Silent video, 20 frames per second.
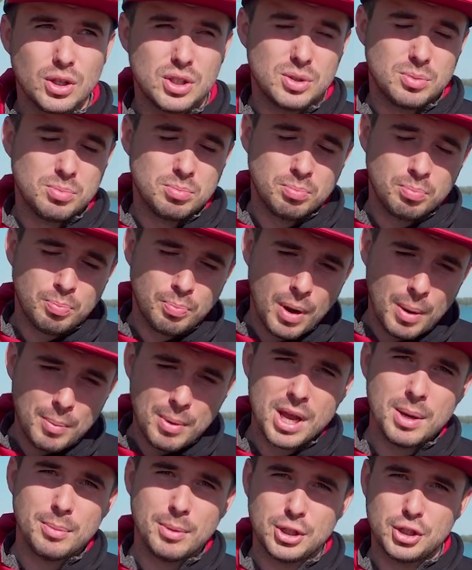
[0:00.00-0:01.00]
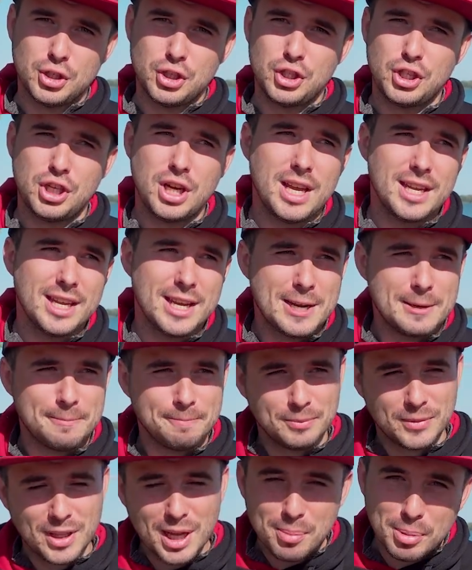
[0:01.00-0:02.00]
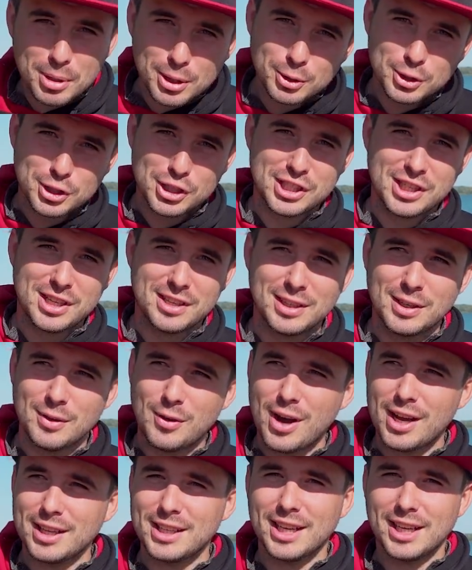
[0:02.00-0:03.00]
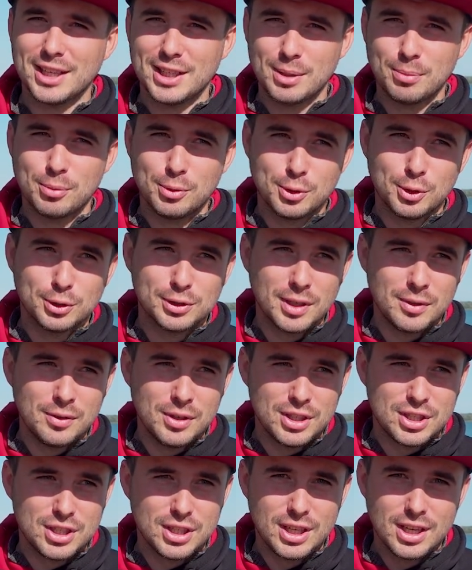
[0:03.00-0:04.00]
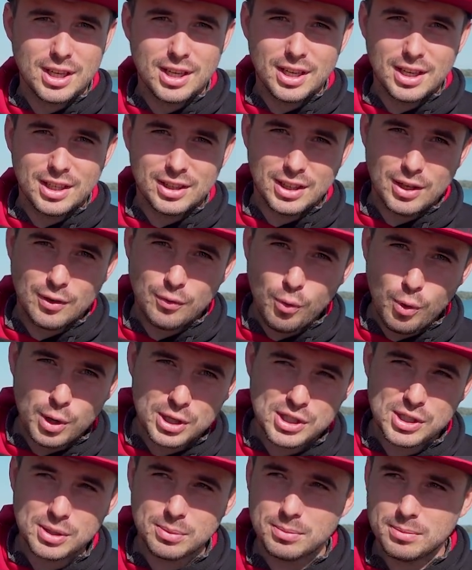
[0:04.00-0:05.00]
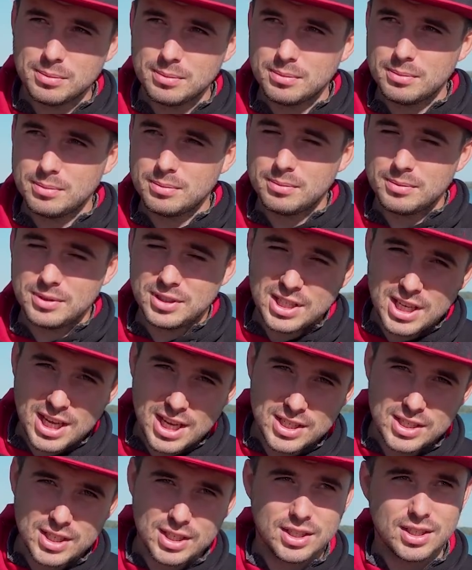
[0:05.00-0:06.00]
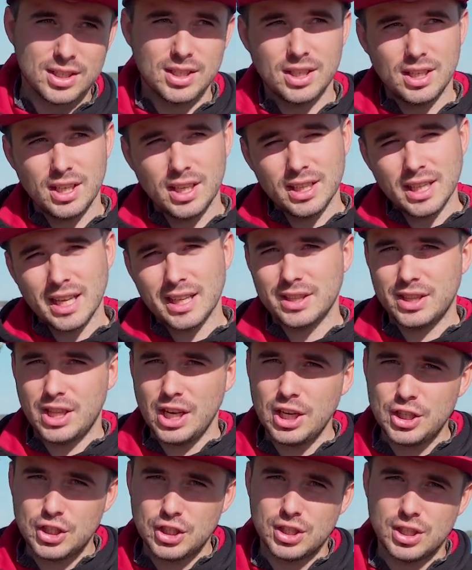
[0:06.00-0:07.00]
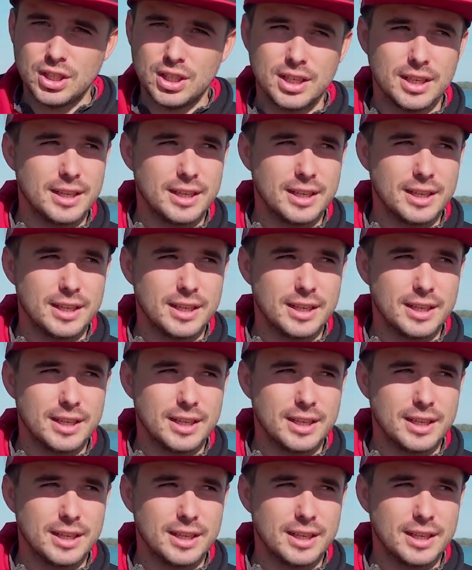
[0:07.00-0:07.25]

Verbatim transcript: То есть, по моим ощущениям, на предыдущих соревнованиях я буду ловить на 8, 10 и на 3-4.